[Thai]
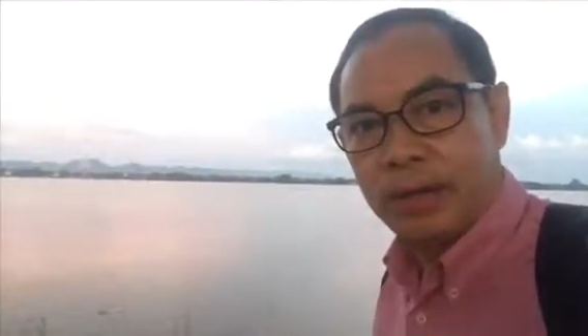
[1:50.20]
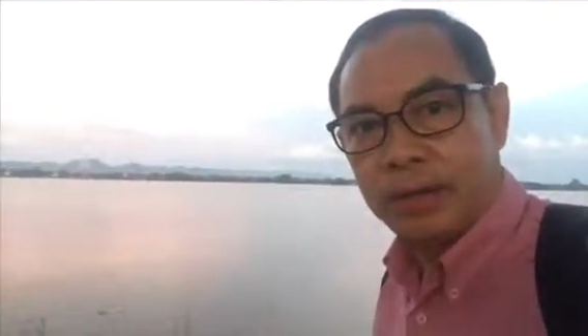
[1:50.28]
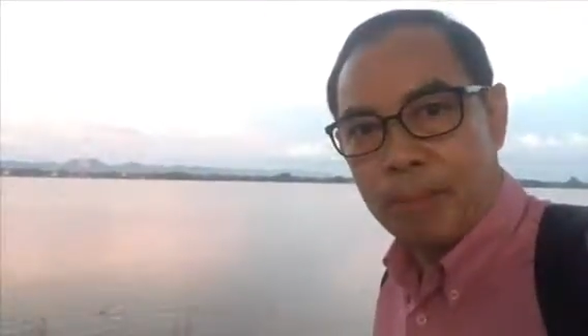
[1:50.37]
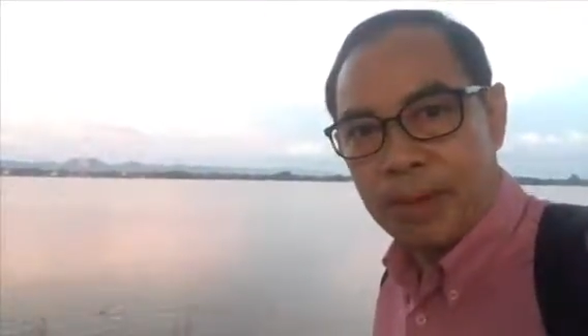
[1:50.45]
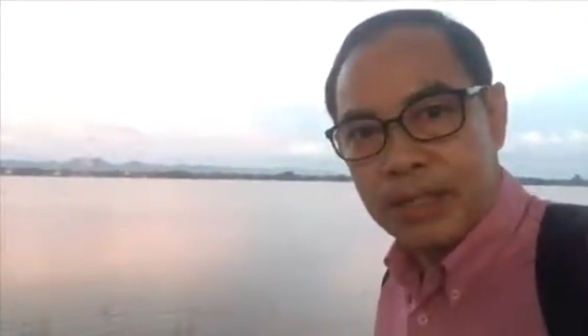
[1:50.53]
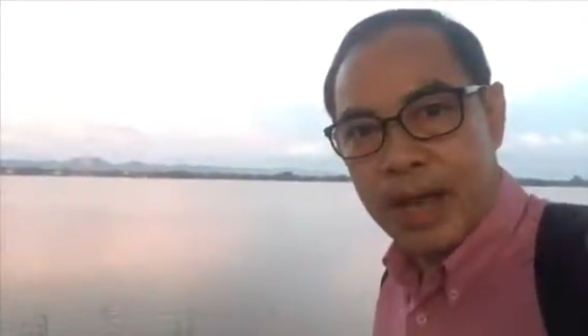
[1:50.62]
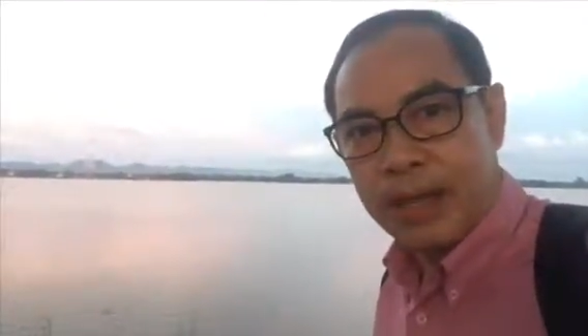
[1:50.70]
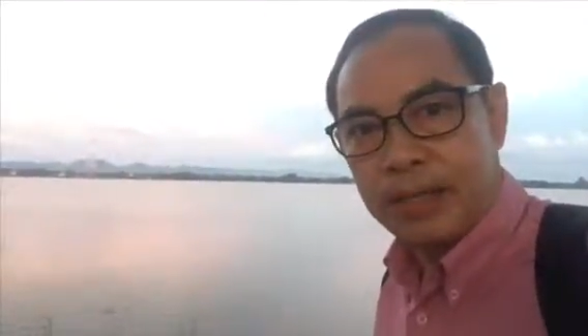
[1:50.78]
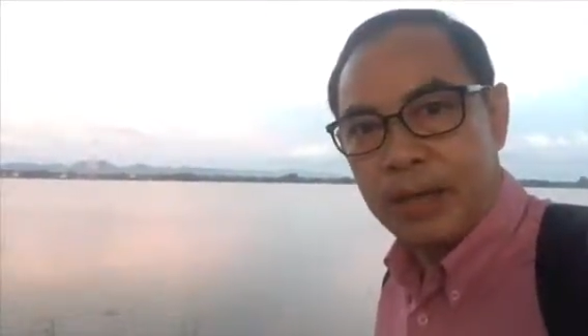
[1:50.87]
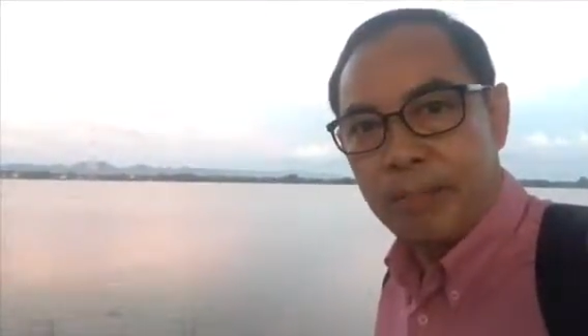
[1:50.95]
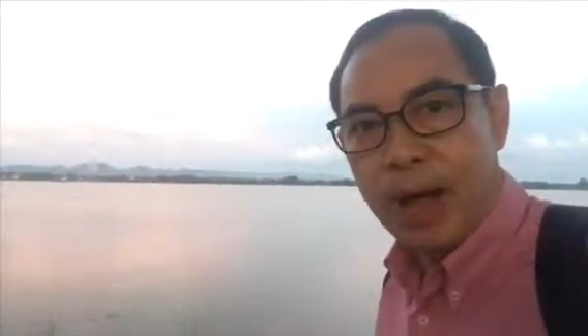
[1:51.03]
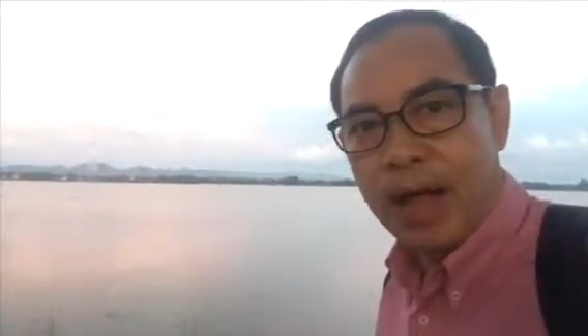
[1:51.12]
ธรรมชาติ
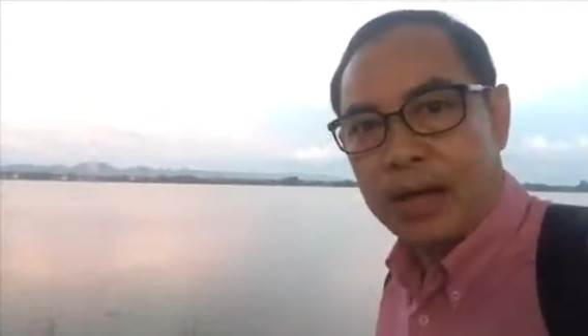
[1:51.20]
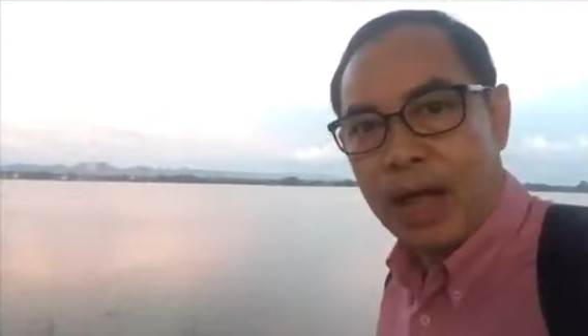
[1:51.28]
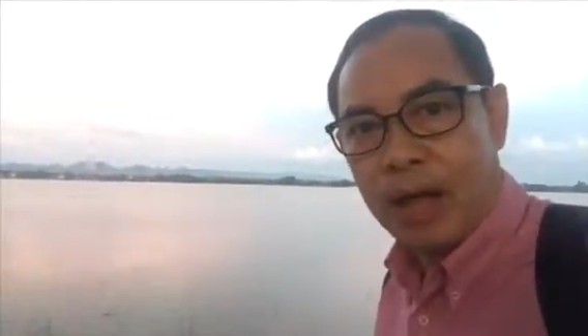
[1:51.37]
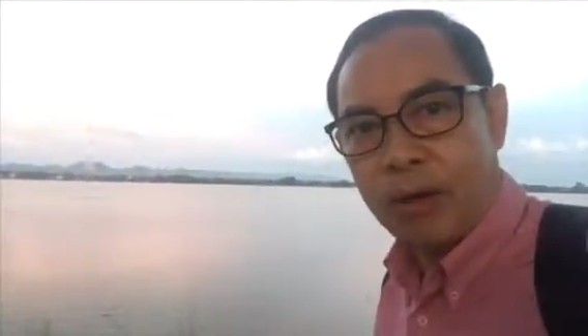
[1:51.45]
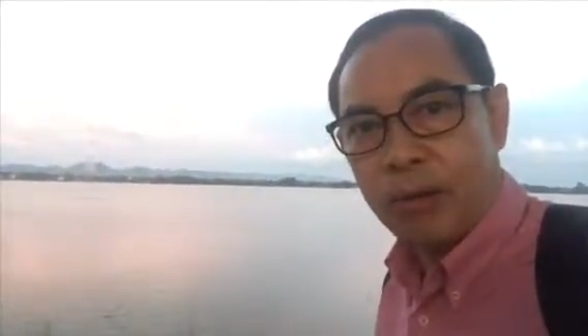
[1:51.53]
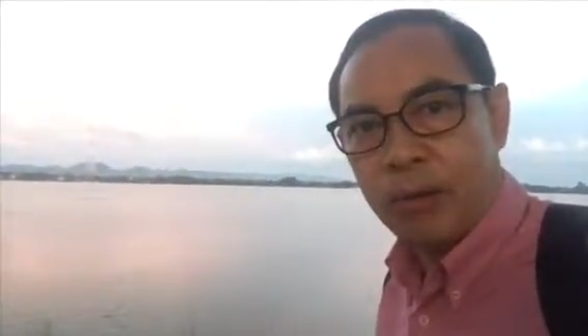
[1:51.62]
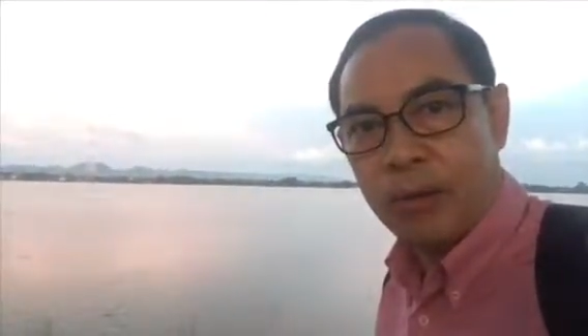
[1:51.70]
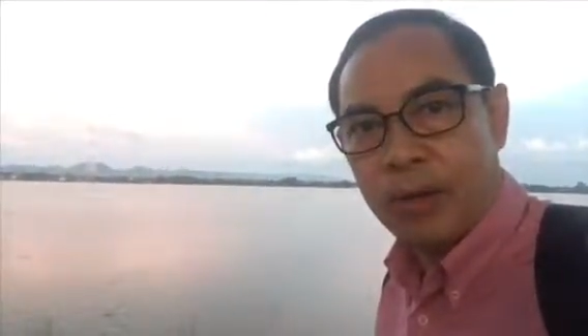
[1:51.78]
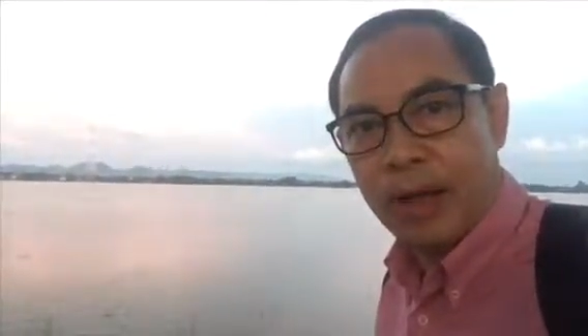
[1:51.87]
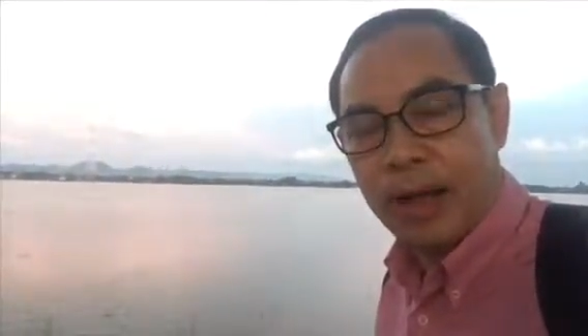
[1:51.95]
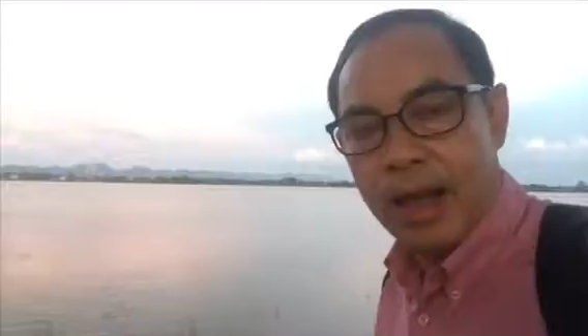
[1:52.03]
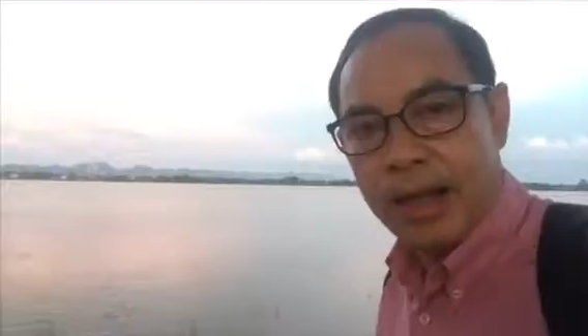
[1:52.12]
ที่บ้านเขา
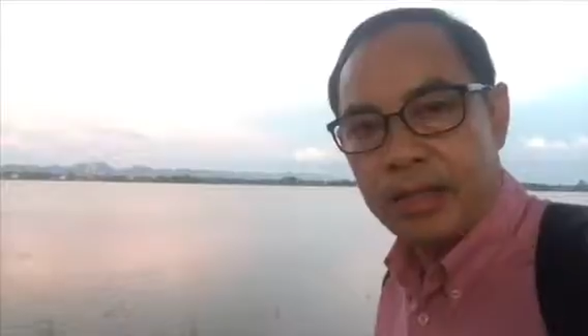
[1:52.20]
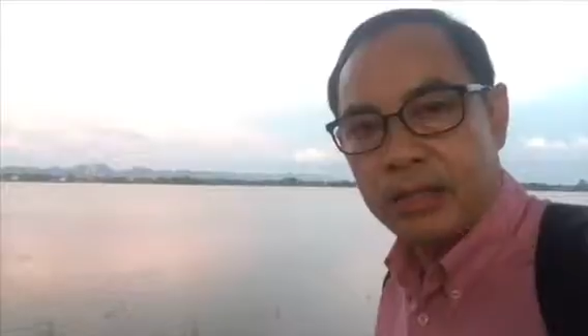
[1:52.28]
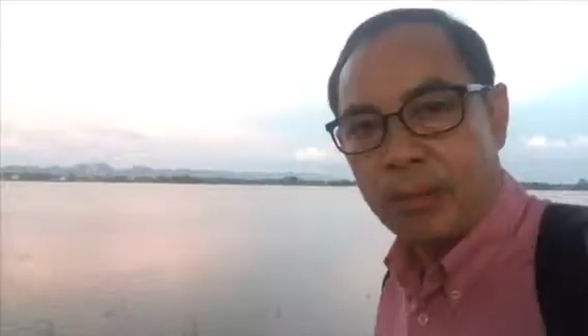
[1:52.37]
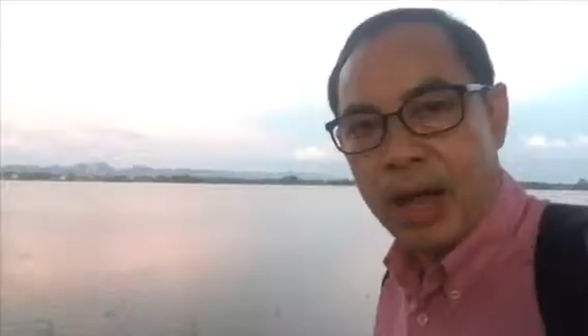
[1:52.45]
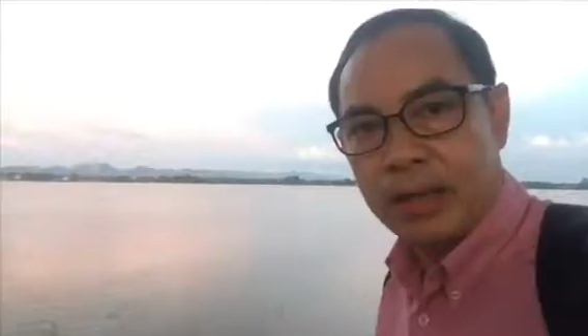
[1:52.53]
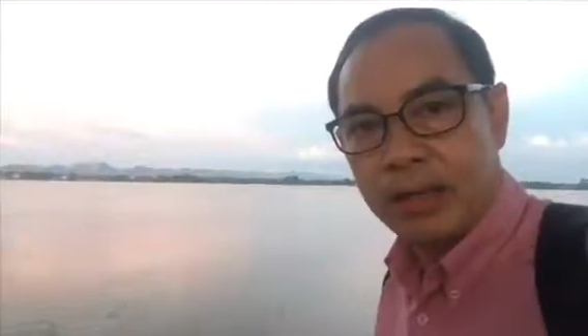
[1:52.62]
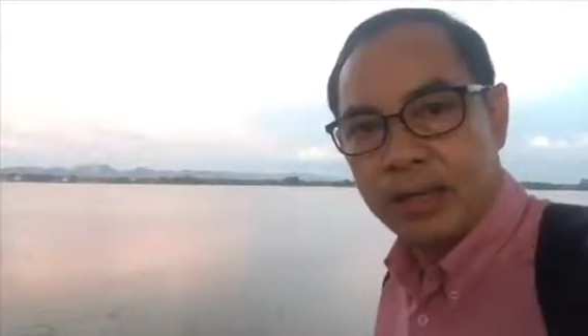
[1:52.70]
และที่สำคัญ